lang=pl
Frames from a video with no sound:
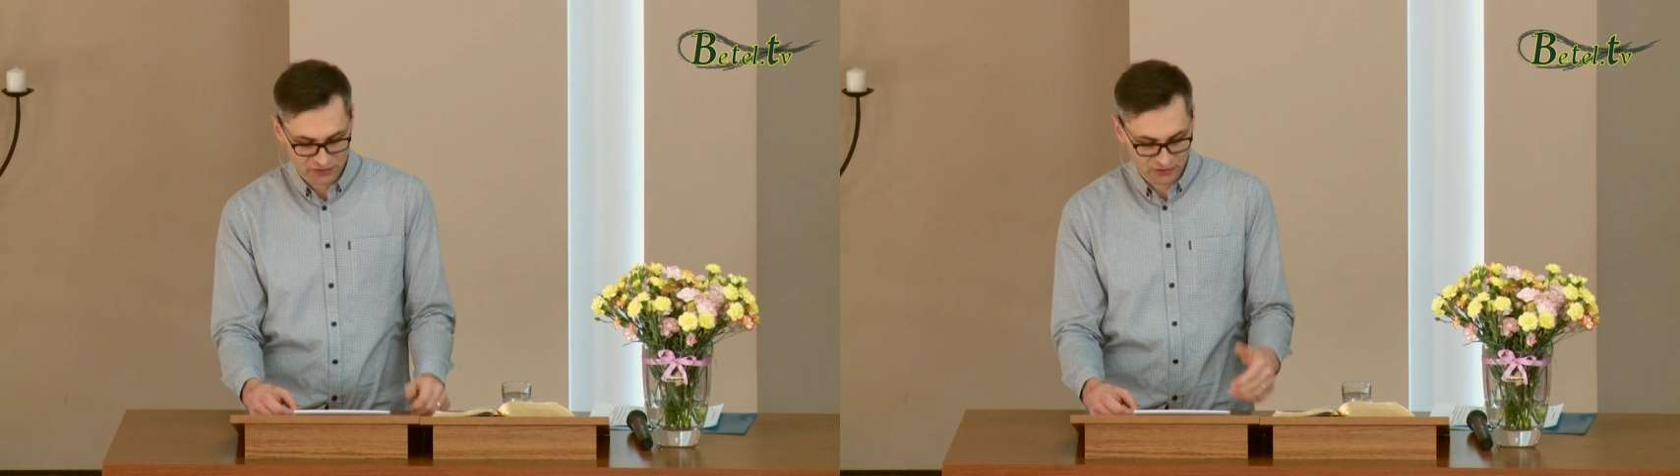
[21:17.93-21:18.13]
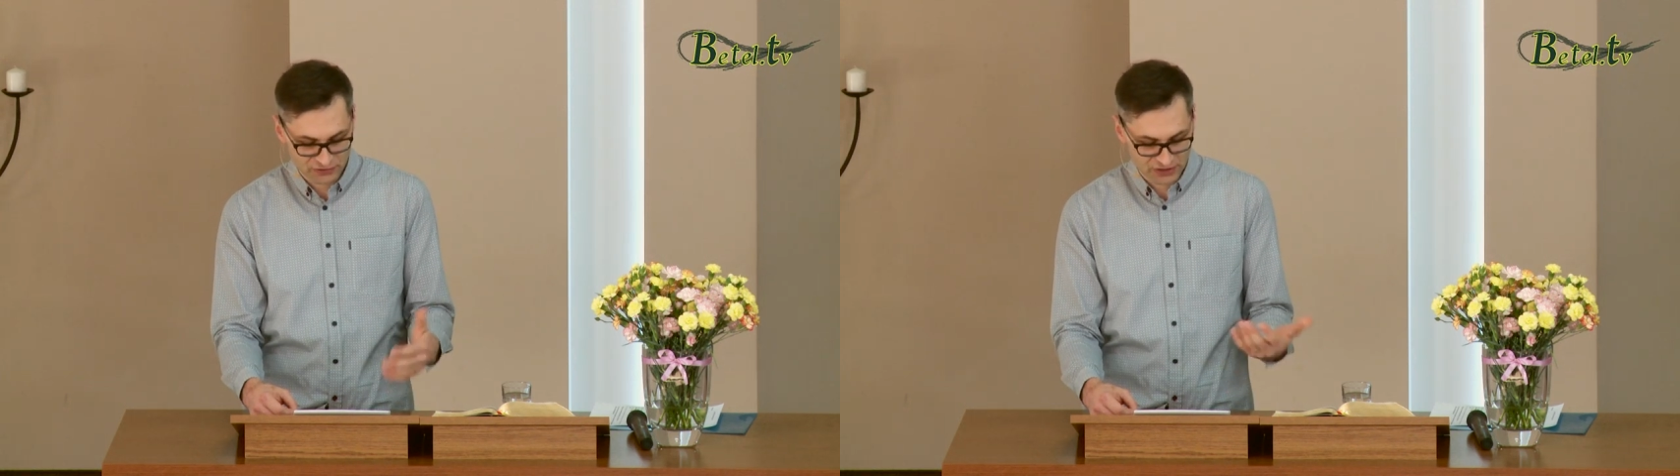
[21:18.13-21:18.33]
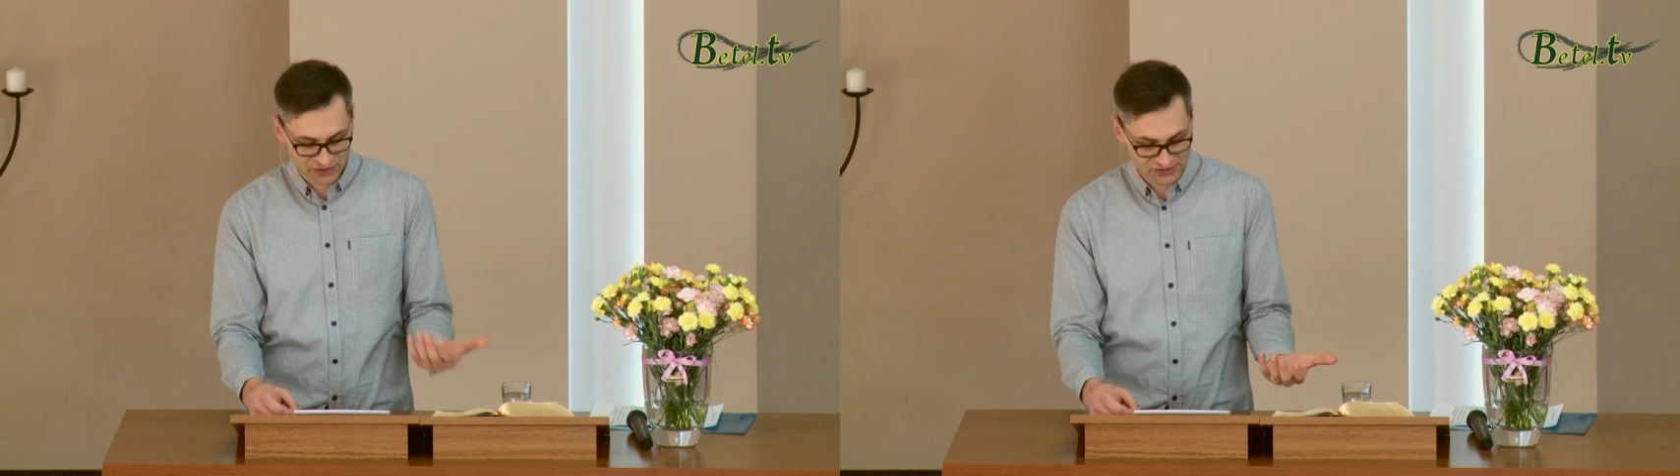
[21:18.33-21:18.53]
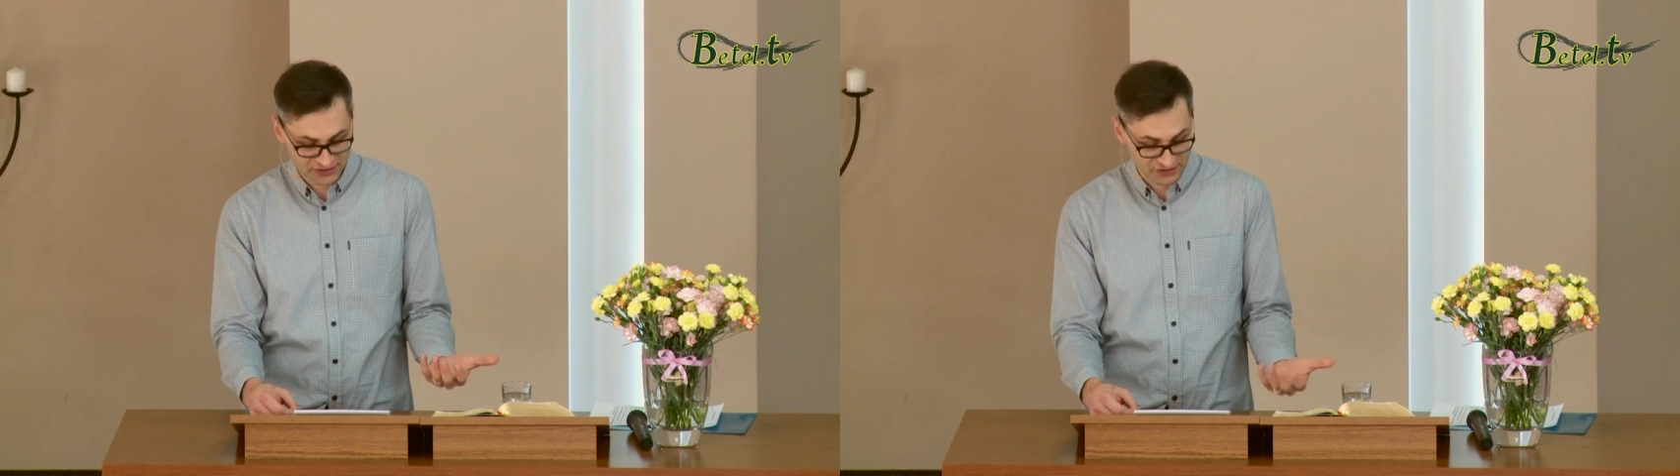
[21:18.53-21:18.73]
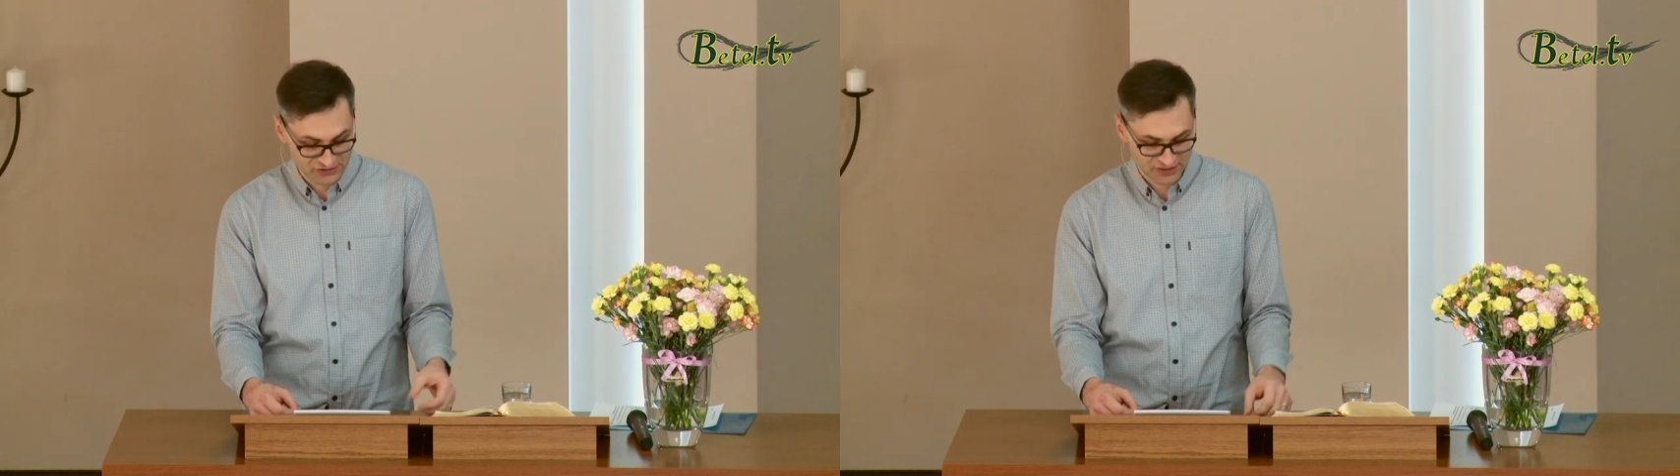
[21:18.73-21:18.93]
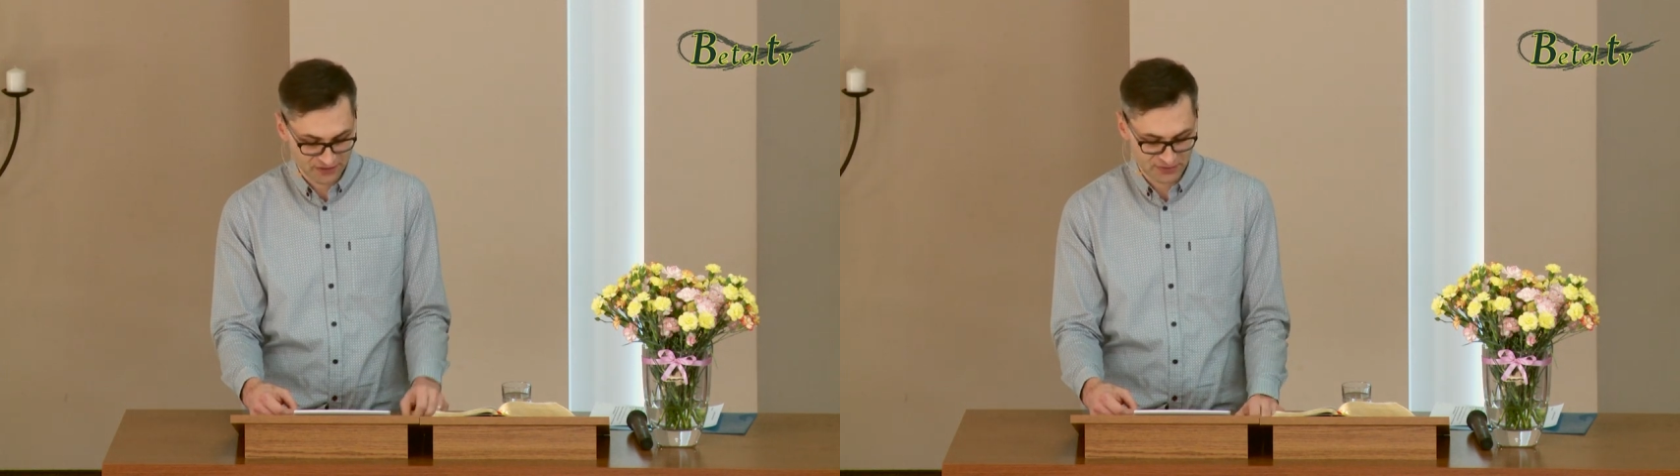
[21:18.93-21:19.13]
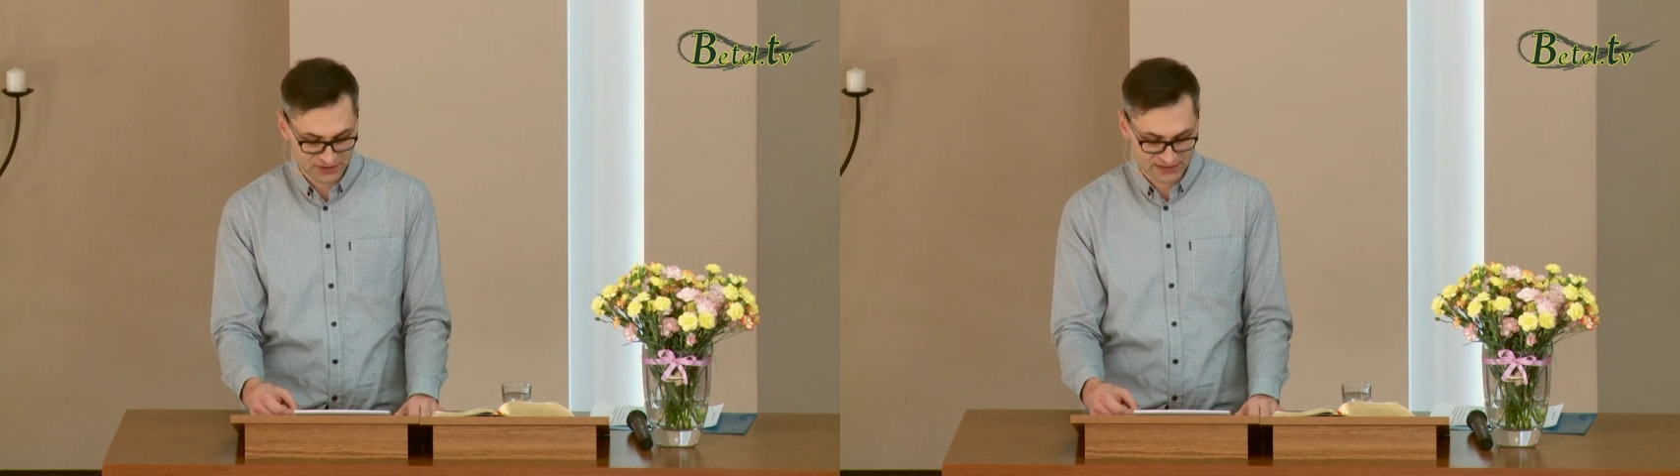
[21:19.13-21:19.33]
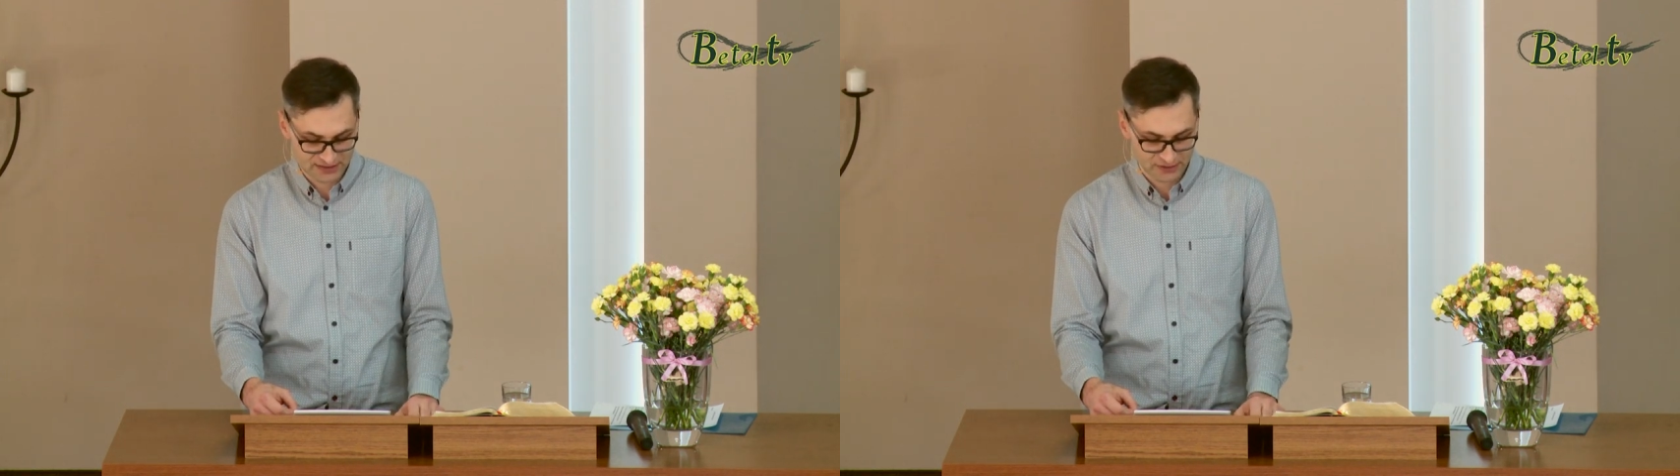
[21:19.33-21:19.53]
odkrycie jakiejś
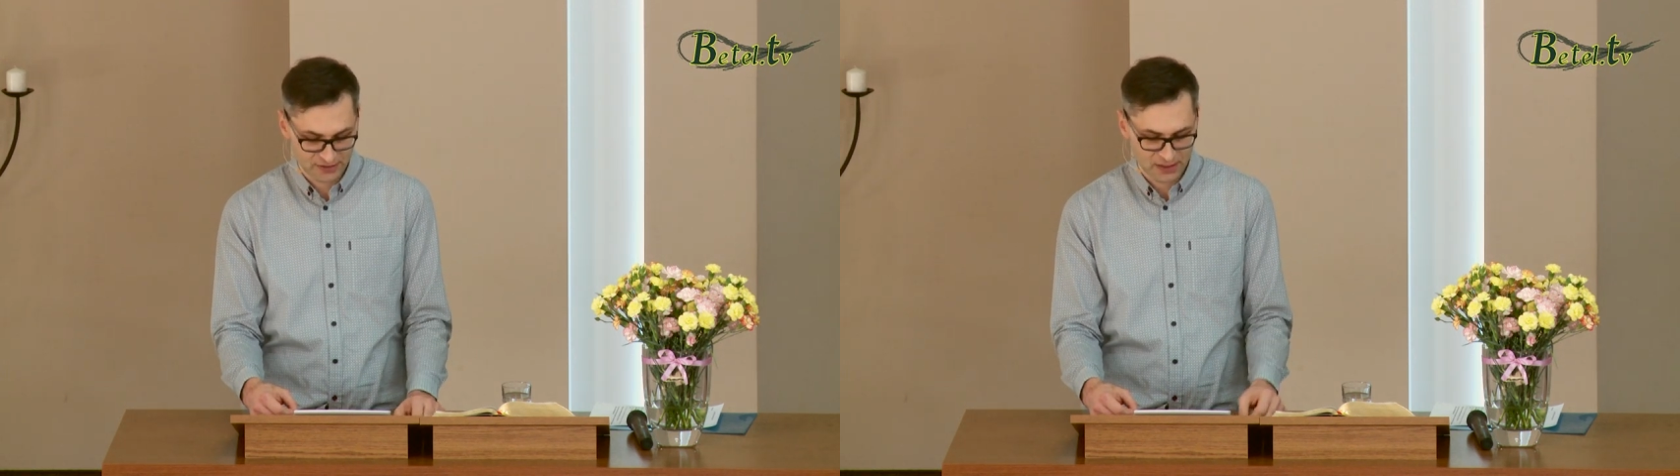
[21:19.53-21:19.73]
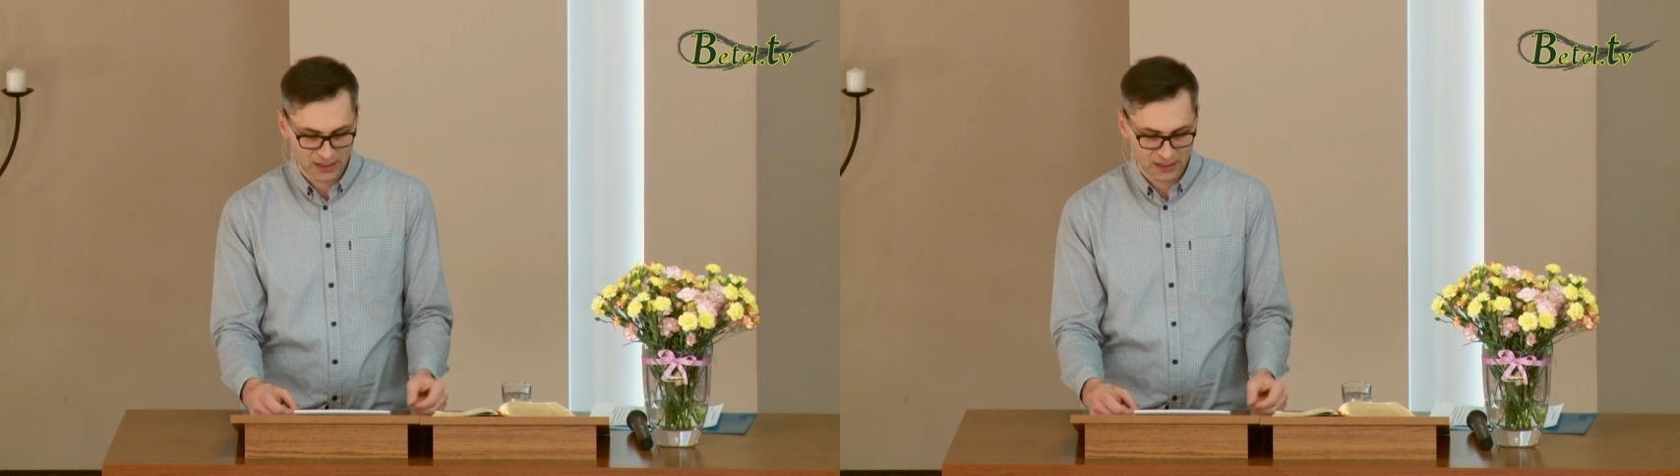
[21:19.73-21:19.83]
tajemnicy,